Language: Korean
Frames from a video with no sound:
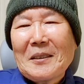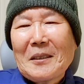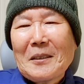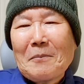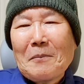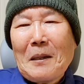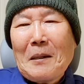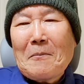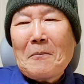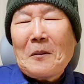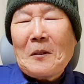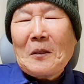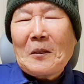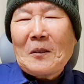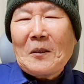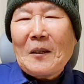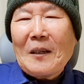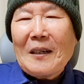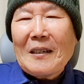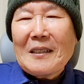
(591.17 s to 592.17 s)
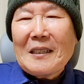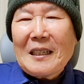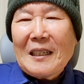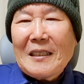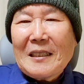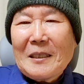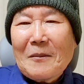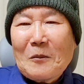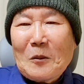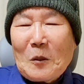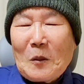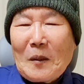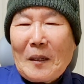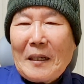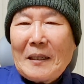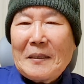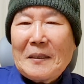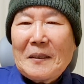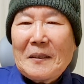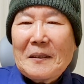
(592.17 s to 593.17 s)
그 빠삐용 영화를 제가 참
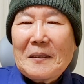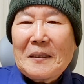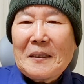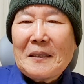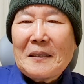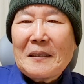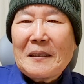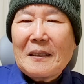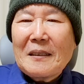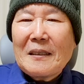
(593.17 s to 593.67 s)
좋아했었어요.